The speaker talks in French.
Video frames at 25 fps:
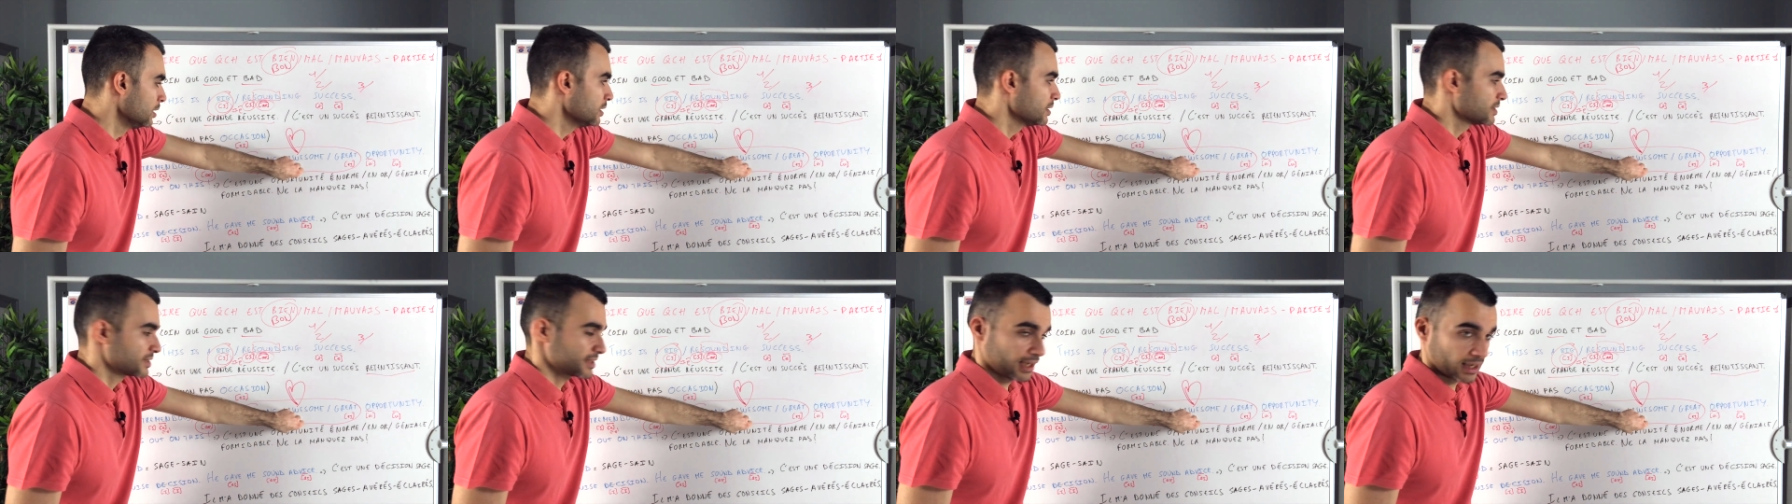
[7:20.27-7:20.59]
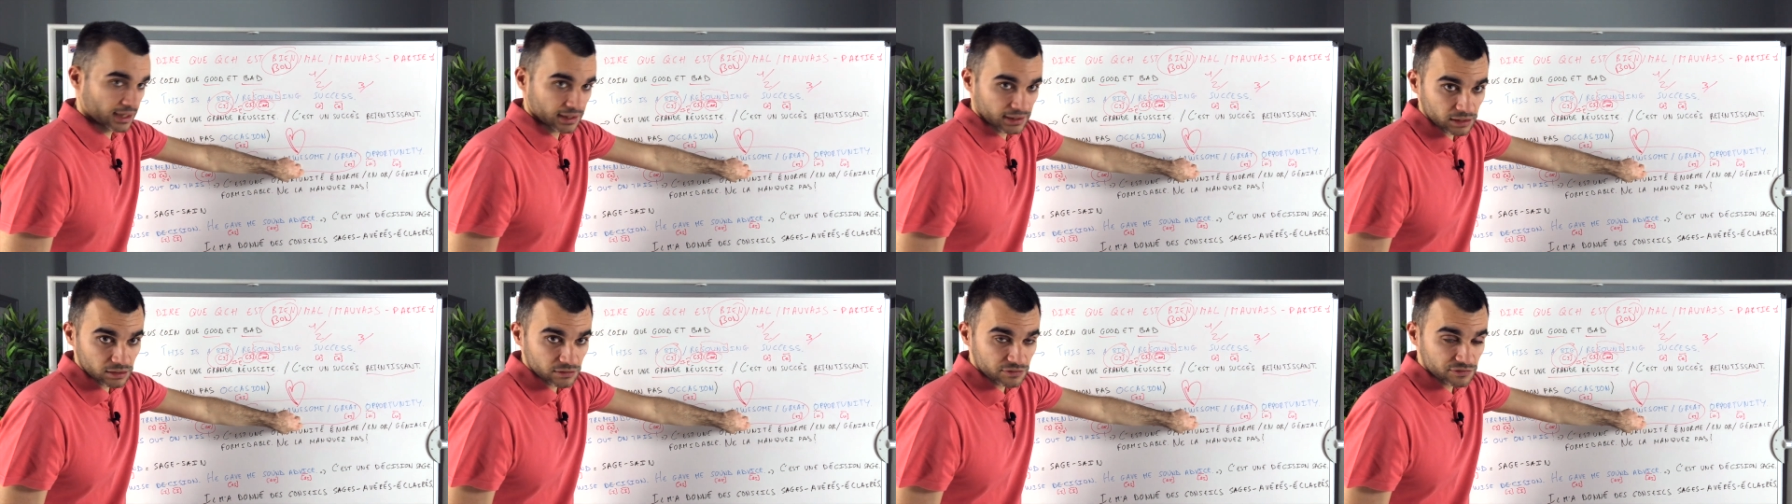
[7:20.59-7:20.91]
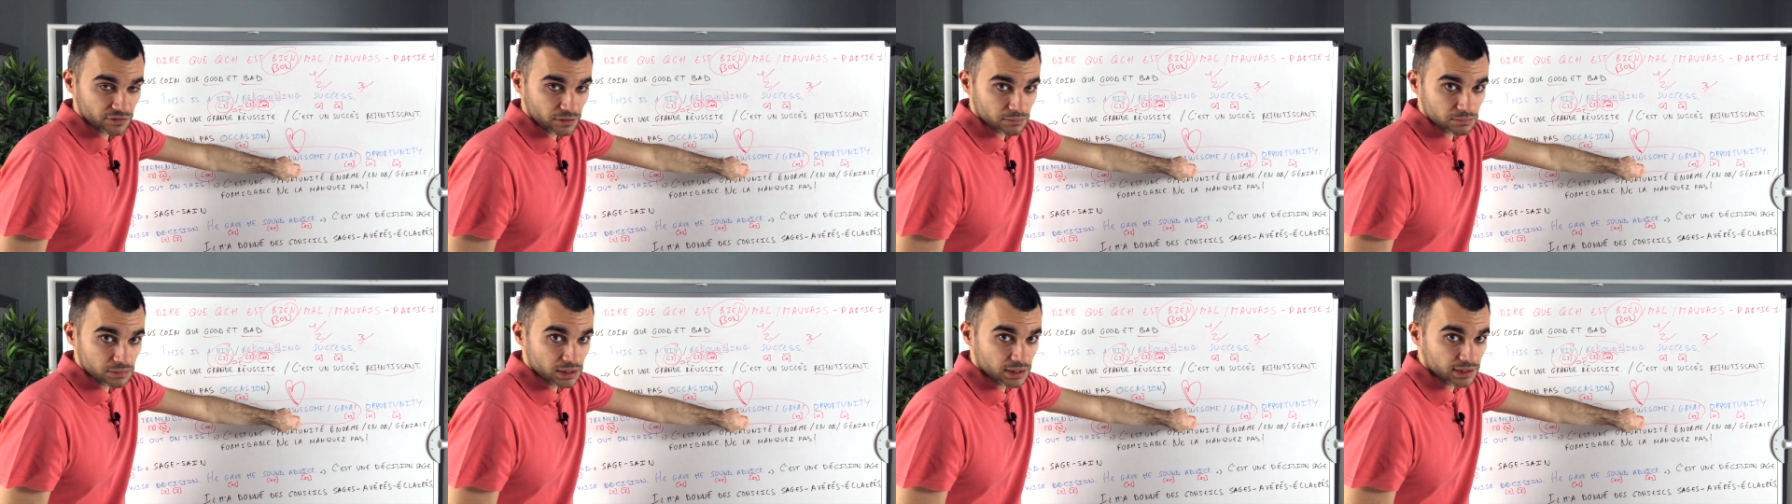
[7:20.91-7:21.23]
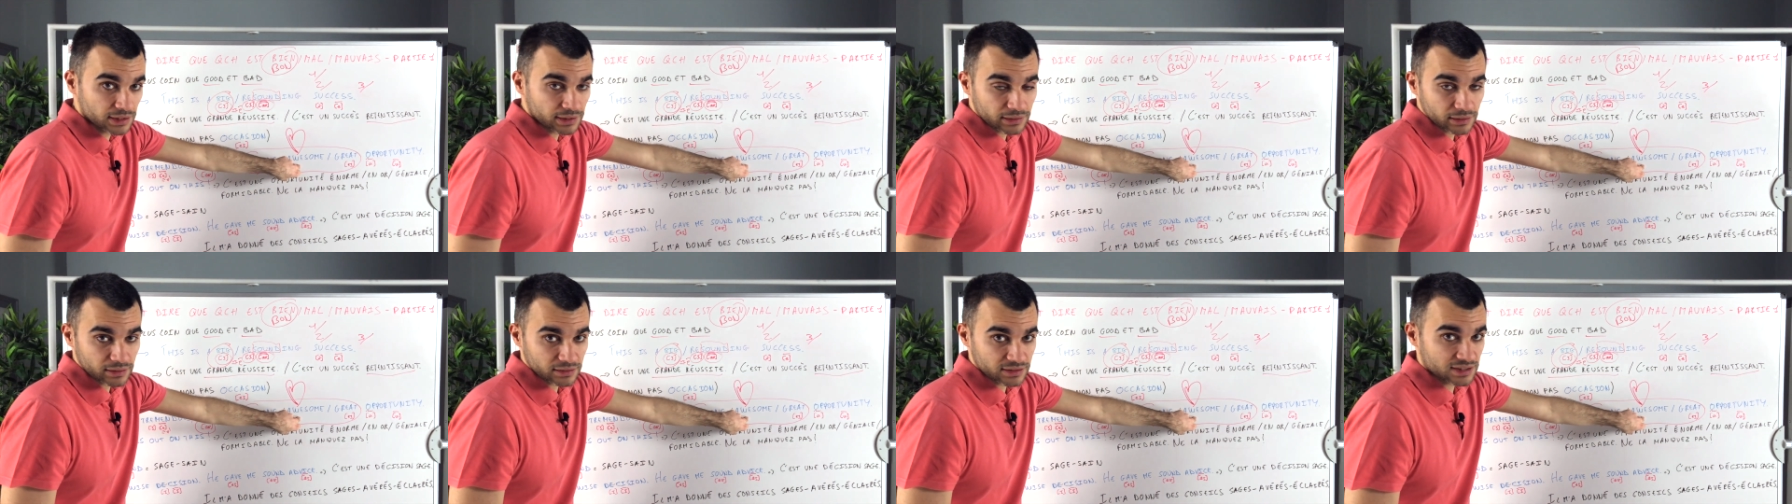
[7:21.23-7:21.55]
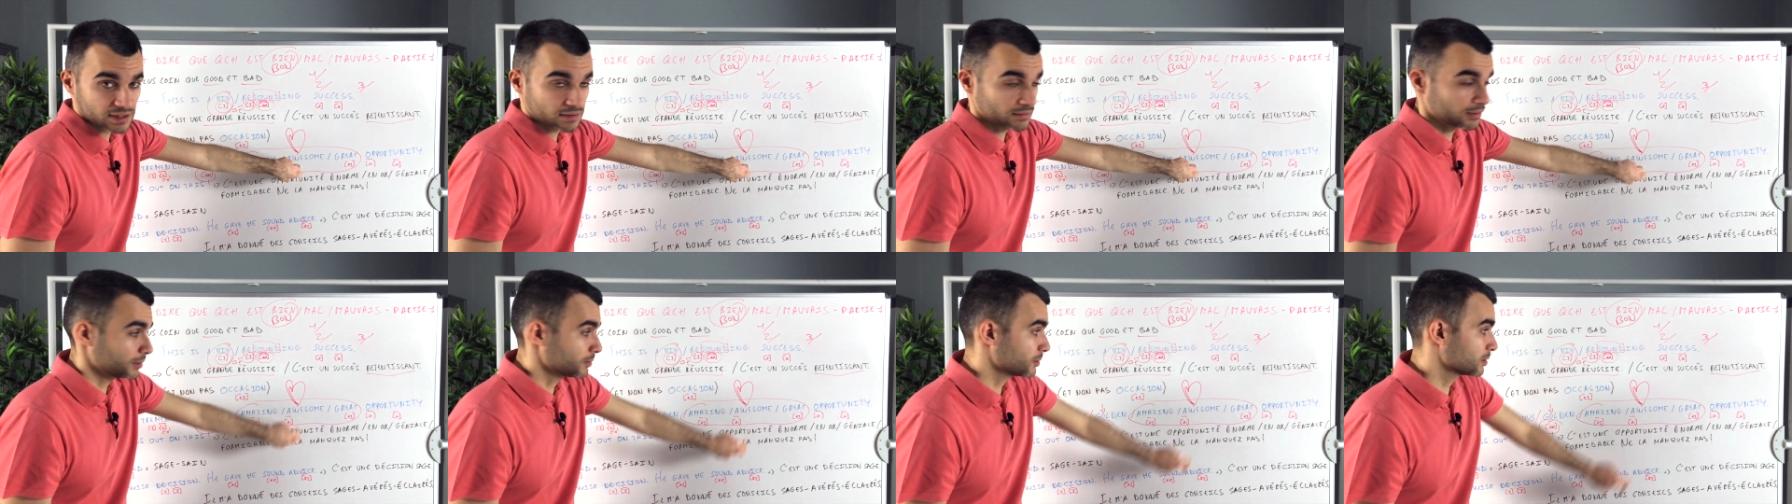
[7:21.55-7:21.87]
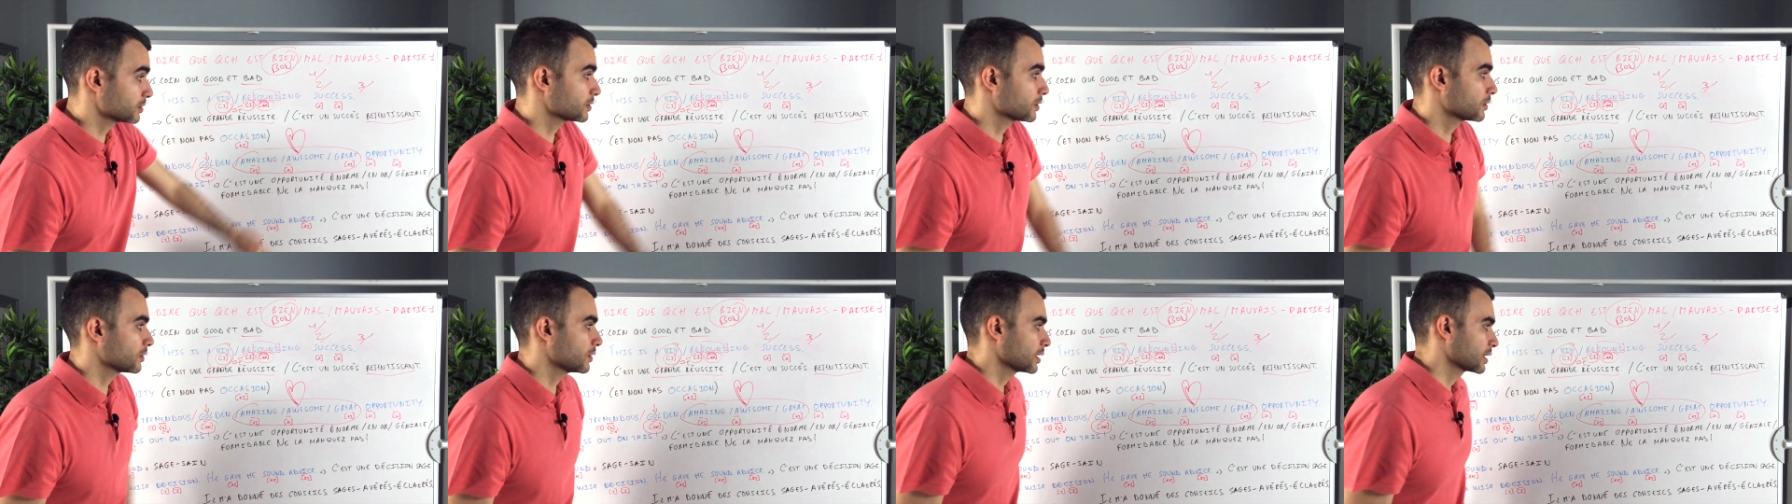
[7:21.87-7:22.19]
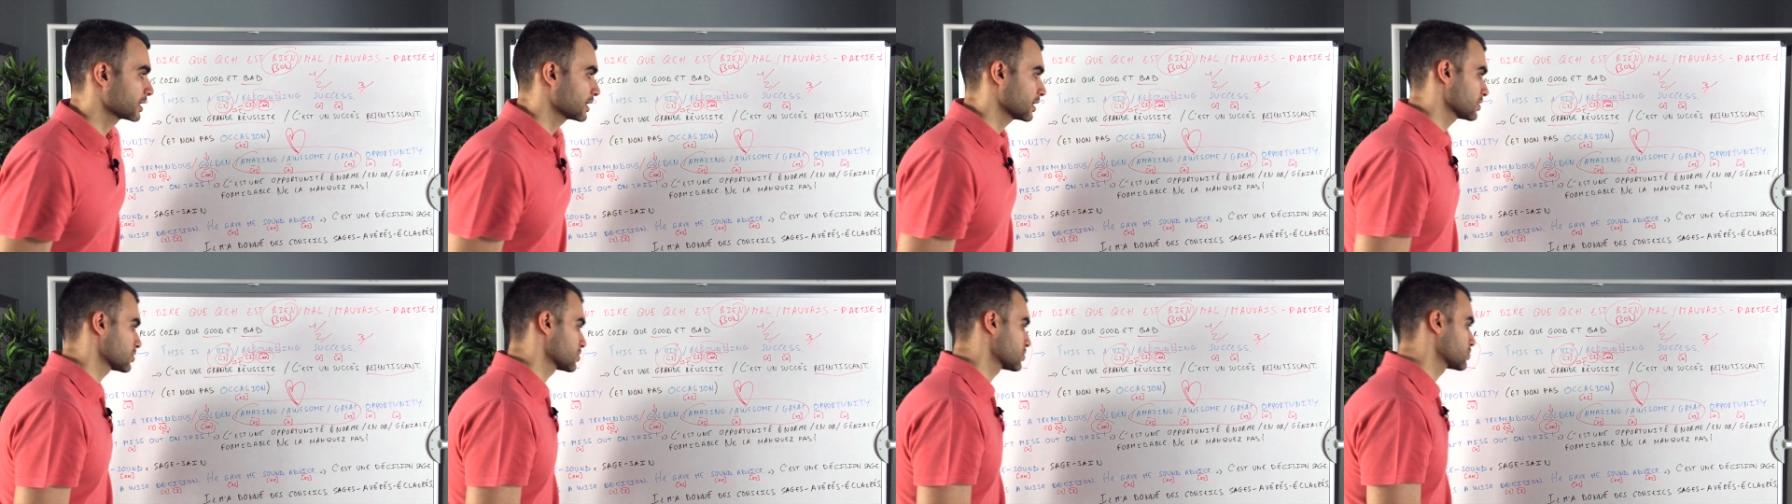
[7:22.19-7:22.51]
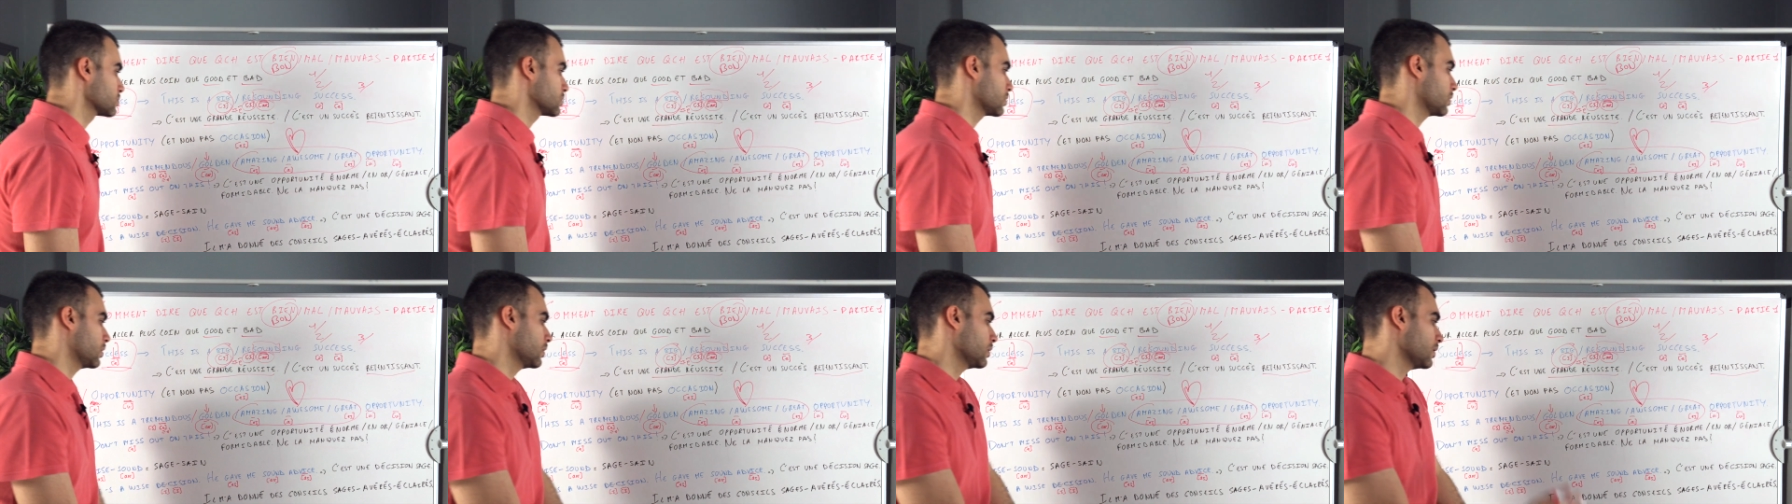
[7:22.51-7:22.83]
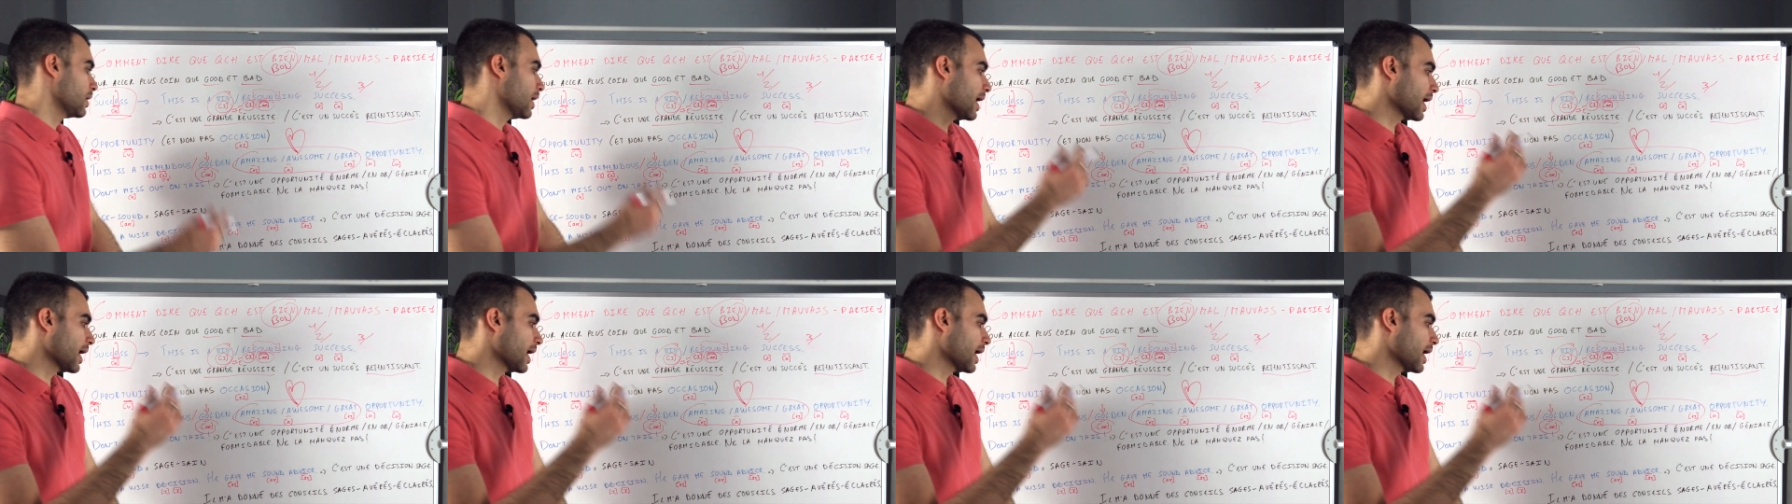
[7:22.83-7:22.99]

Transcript: Ça n'a rien de familier, hein. c'est vraiment dans le langage courant